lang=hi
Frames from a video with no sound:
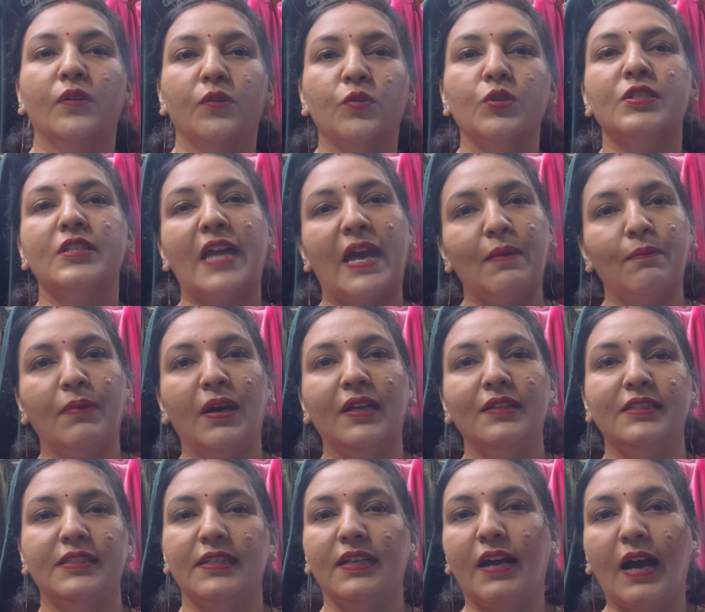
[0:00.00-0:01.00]
कुछ टाइम
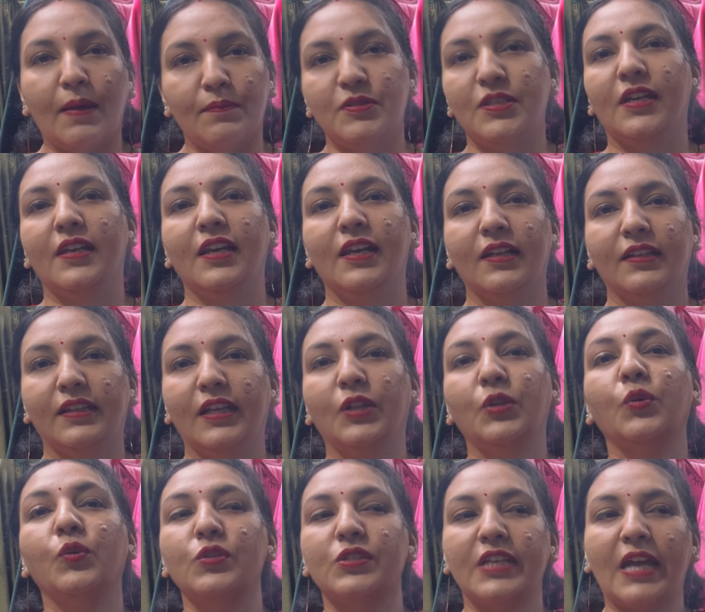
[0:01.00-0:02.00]
बाद जैसे काम चलने लगता है
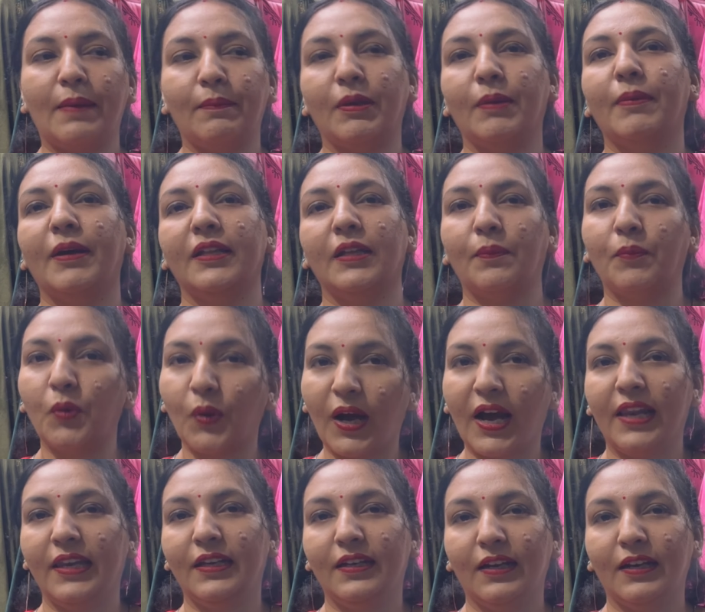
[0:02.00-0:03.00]
तो कुछ टाइम के बाद आपको
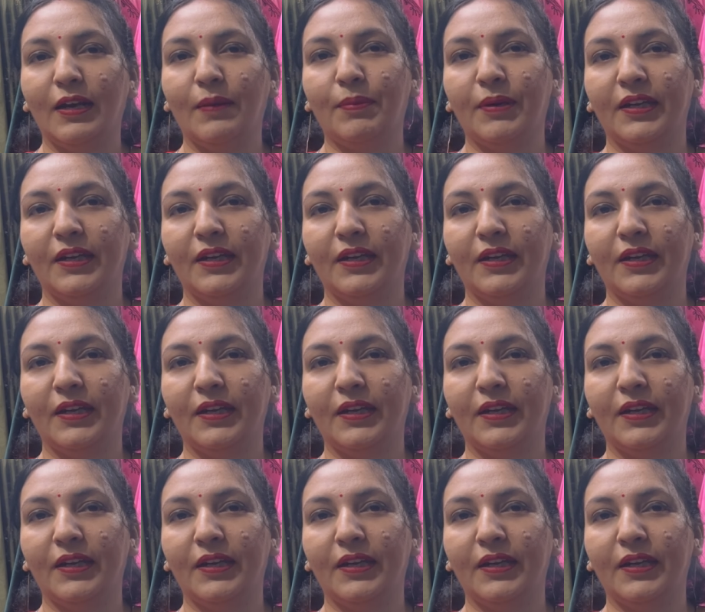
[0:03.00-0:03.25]
खाली करना